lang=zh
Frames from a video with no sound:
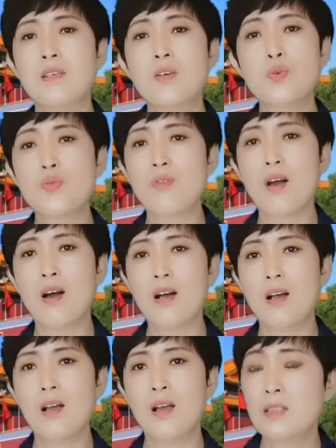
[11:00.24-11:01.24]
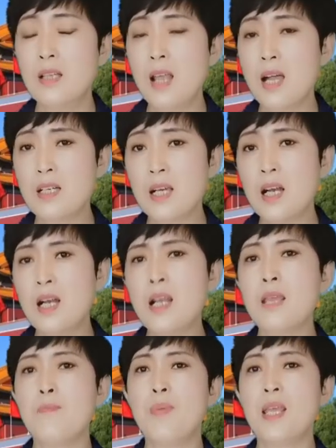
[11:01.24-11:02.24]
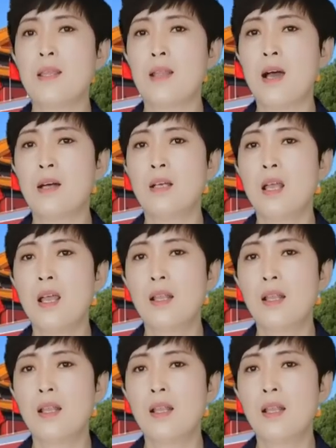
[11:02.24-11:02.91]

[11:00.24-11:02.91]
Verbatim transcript: 清楚了。那这个利弊呢，